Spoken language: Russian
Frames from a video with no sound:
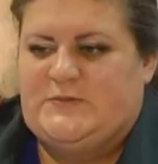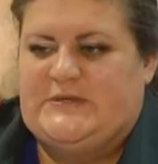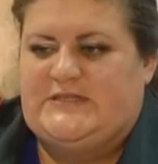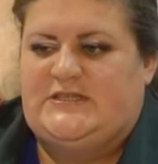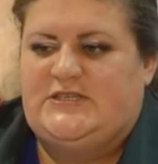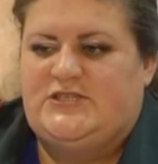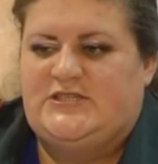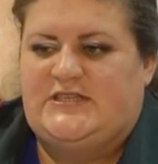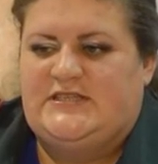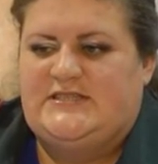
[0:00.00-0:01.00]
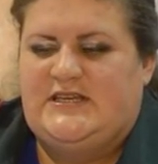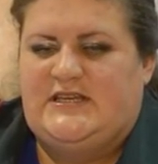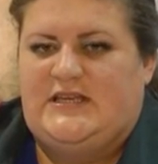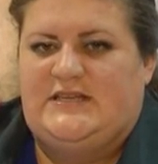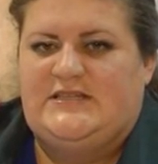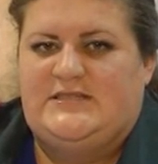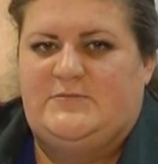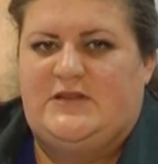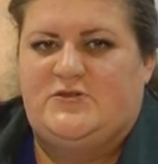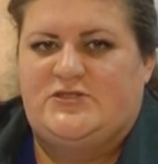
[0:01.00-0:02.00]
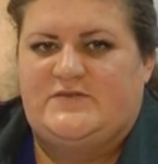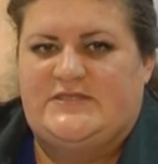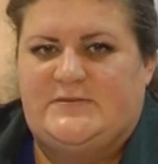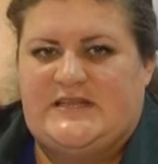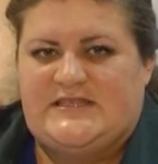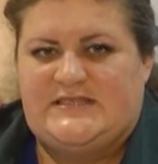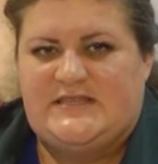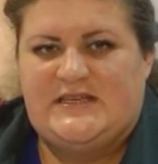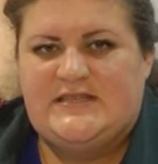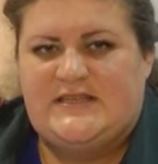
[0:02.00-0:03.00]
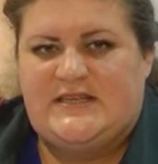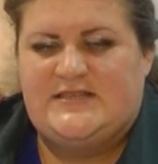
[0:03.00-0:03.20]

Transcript: пиротехнические изделия лицам моложе 18 лет не